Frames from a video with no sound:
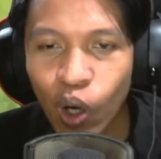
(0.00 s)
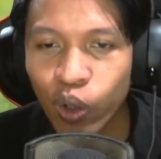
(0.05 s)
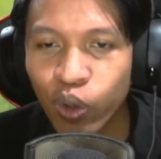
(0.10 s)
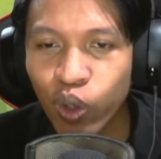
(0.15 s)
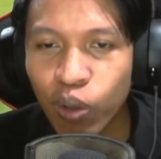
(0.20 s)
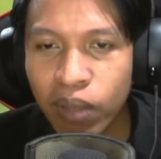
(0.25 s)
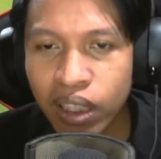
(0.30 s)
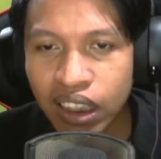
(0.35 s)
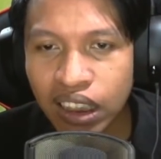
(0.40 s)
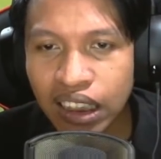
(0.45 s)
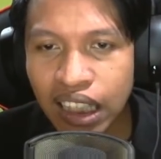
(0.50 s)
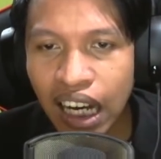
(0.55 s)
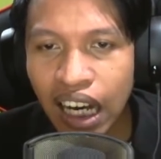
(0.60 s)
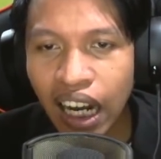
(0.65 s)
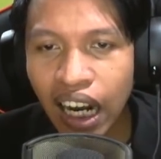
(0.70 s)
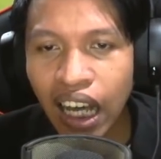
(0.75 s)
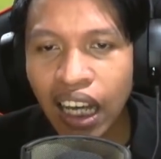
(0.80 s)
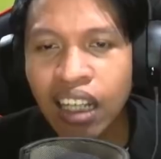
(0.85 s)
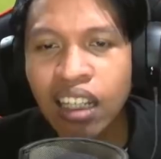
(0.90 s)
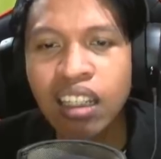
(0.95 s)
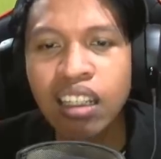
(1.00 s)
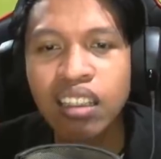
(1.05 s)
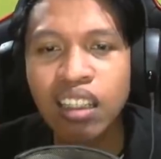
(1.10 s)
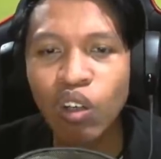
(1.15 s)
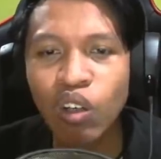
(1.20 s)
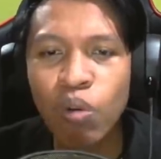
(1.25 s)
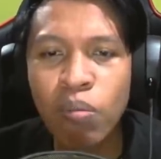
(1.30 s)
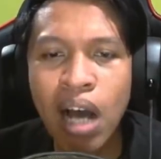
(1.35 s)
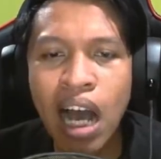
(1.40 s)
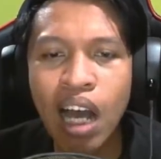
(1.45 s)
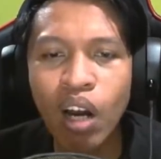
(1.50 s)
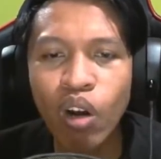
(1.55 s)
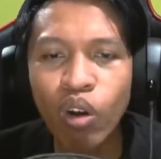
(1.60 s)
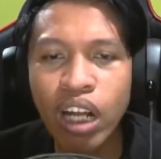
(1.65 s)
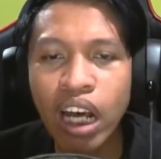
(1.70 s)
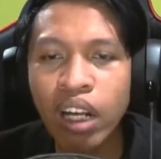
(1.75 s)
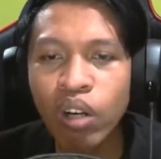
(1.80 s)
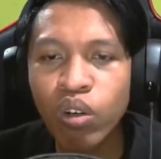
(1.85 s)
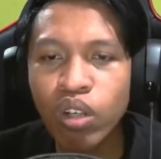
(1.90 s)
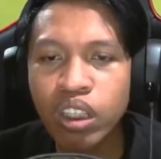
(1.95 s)
Otomatis kalah. tanggung mah lo
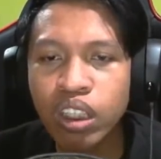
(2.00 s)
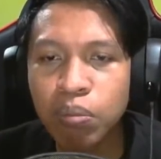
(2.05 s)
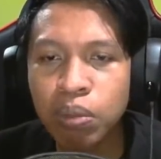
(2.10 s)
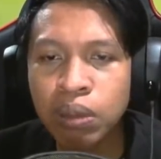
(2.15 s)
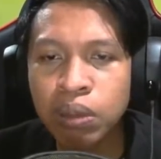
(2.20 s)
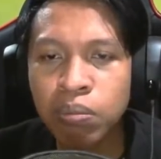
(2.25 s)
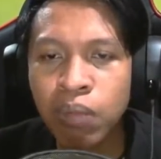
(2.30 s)
darah udah tipis